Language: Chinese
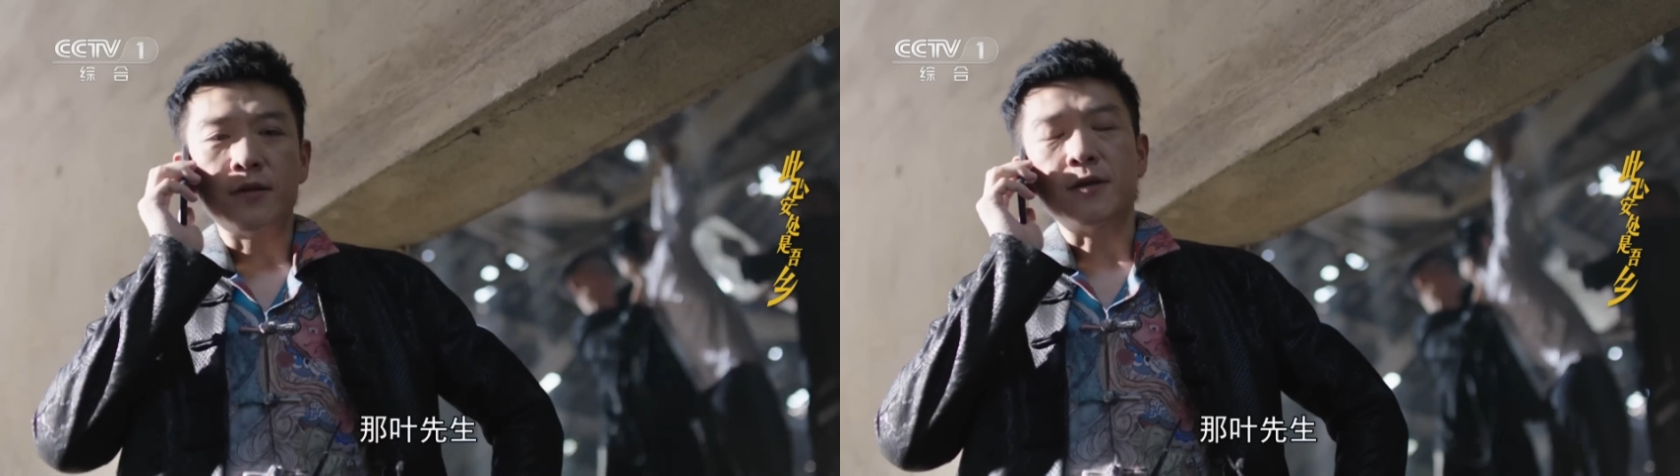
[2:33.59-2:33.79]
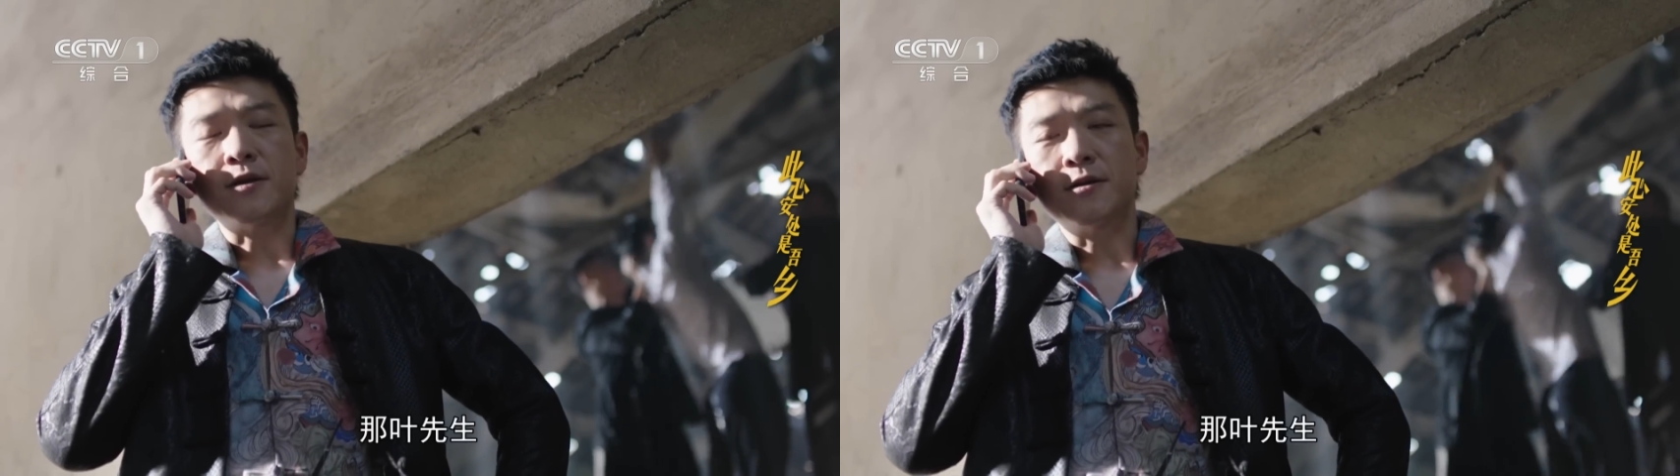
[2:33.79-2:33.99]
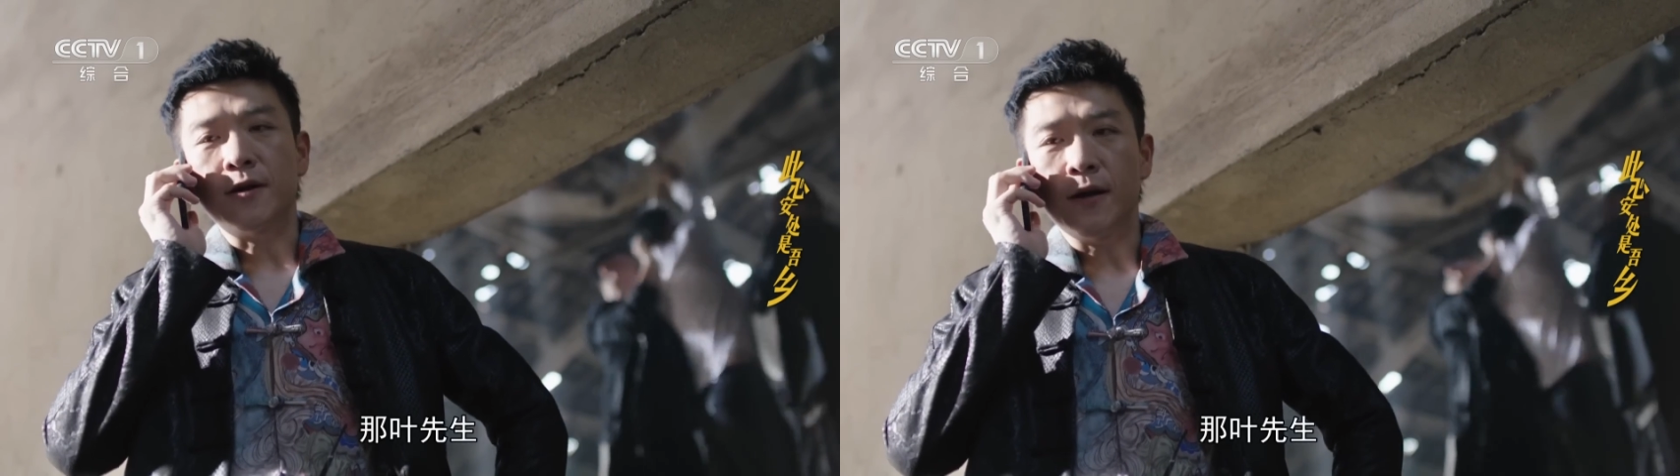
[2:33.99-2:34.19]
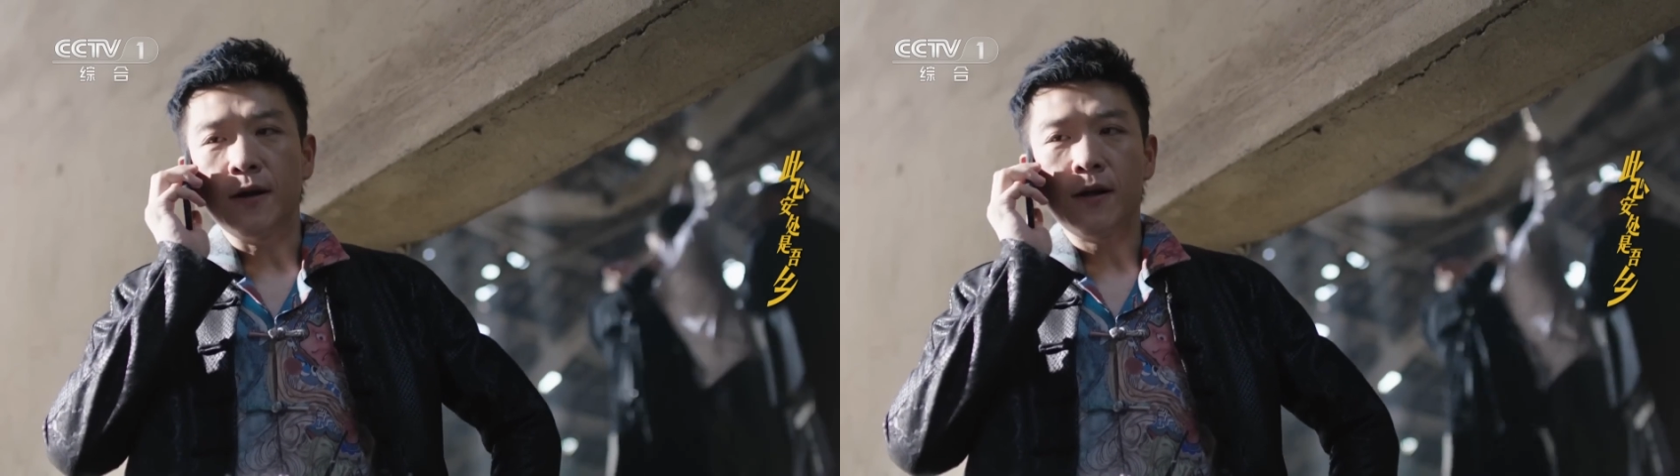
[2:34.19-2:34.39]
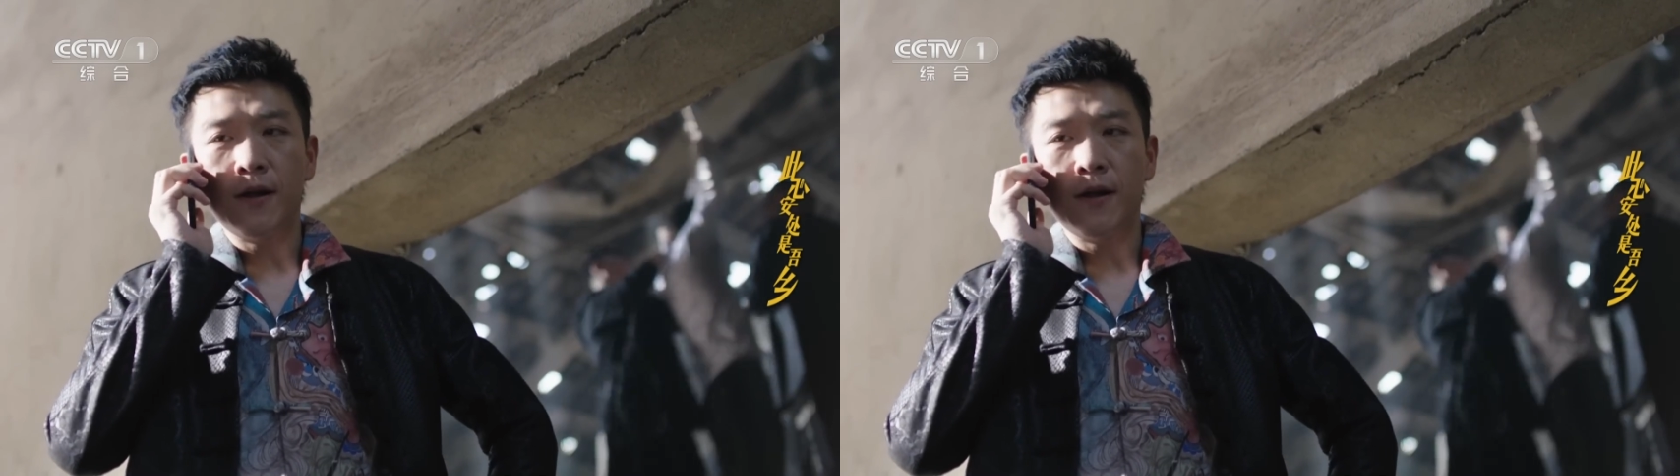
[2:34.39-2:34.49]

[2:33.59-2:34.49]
那叶先生，